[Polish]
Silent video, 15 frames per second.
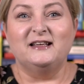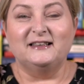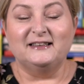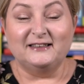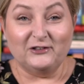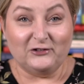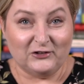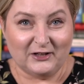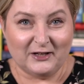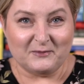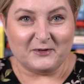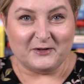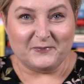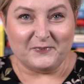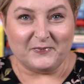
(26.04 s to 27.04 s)

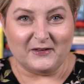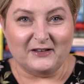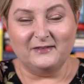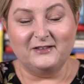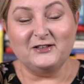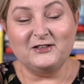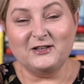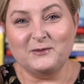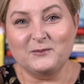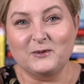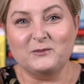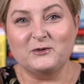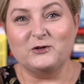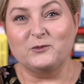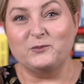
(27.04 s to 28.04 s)
Zaczynamy! Dzisiaj
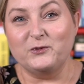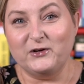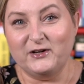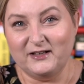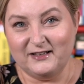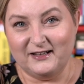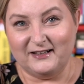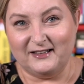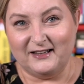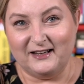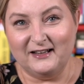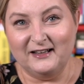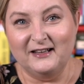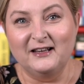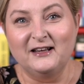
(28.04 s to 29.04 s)
mamy do
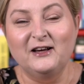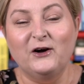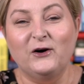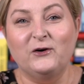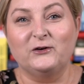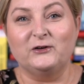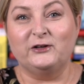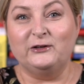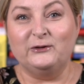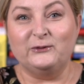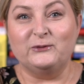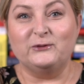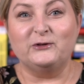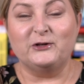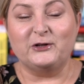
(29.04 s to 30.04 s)
pogadania o
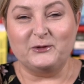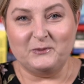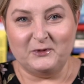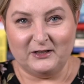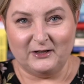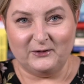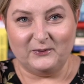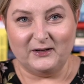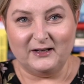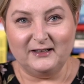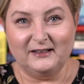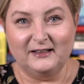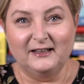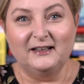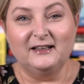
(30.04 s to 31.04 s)
kilku kryminałach,
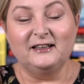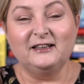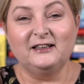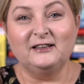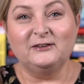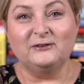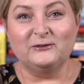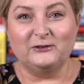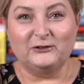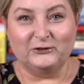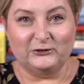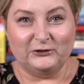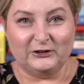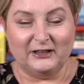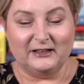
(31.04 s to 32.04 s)
kilku
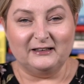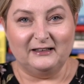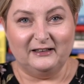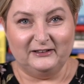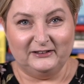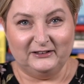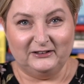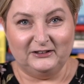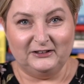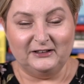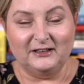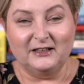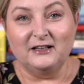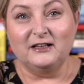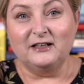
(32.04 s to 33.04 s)
książkach dla
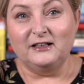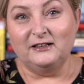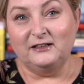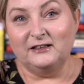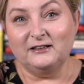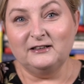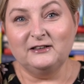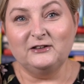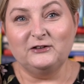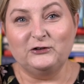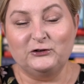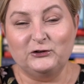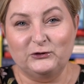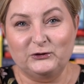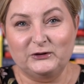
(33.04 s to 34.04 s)
dzieci i jednej
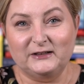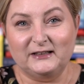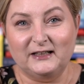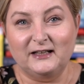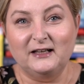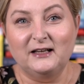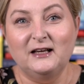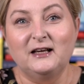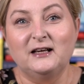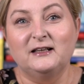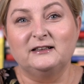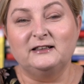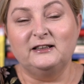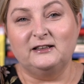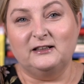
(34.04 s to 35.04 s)
książce
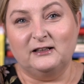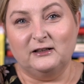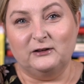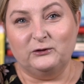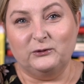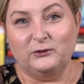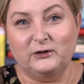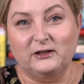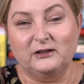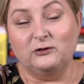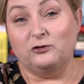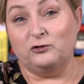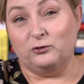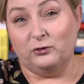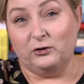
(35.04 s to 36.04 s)
z literatury
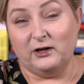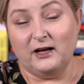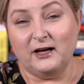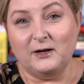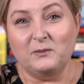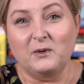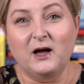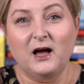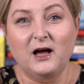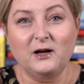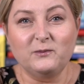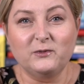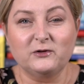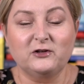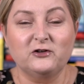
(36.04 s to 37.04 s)
true crime
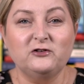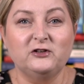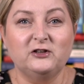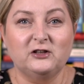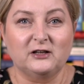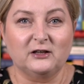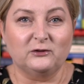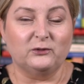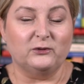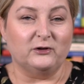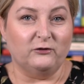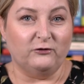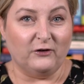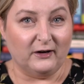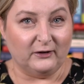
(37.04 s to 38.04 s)
albo też
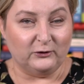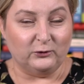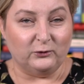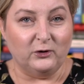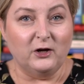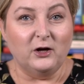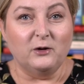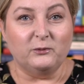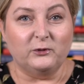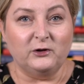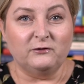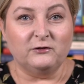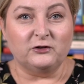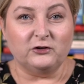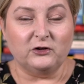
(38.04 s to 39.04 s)
literatury faktu,
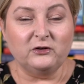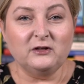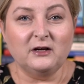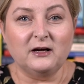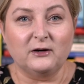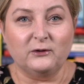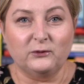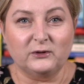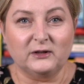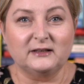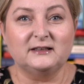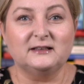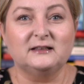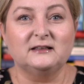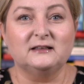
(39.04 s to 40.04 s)
ponieważ ona
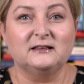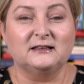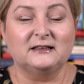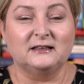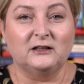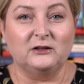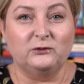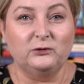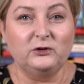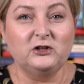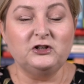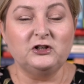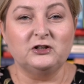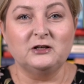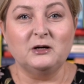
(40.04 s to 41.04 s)
akurat znajduje
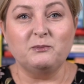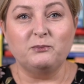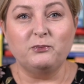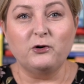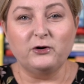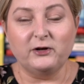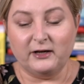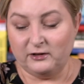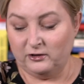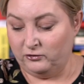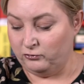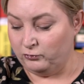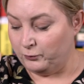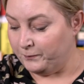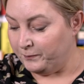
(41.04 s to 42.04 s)
się na
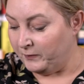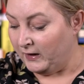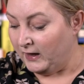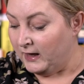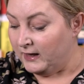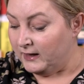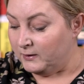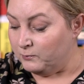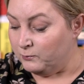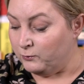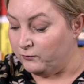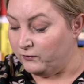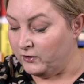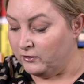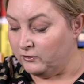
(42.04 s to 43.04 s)
pograniczu.
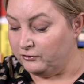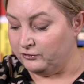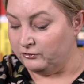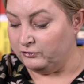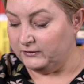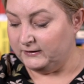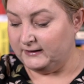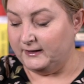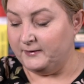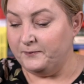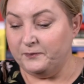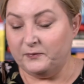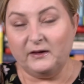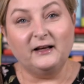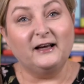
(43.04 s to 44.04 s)
Mówię o książce
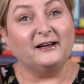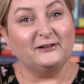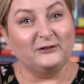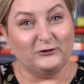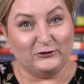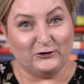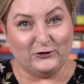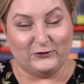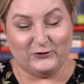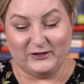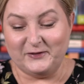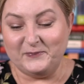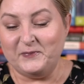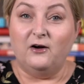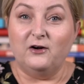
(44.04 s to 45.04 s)

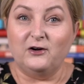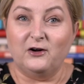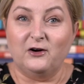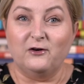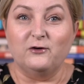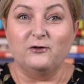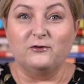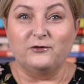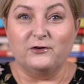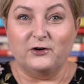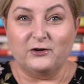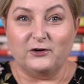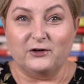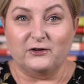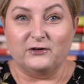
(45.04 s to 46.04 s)
karteczkowej Oko w
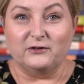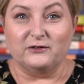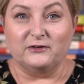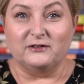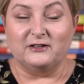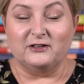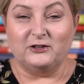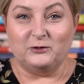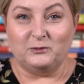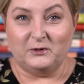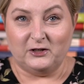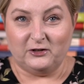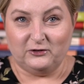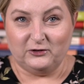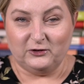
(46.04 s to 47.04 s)
oko ze
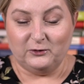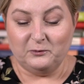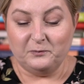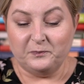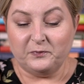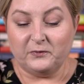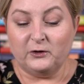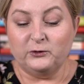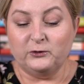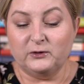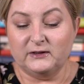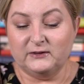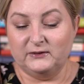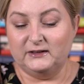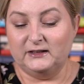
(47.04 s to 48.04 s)
śmiercią,
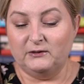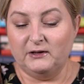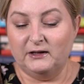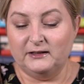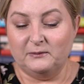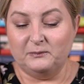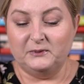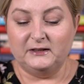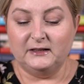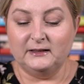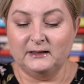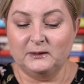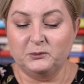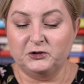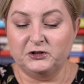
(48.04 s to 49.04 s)
która została
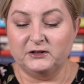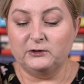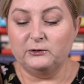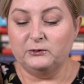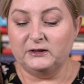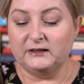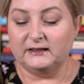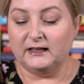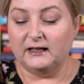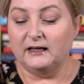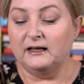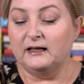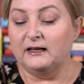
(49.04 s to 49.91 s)
napisana przez Luisa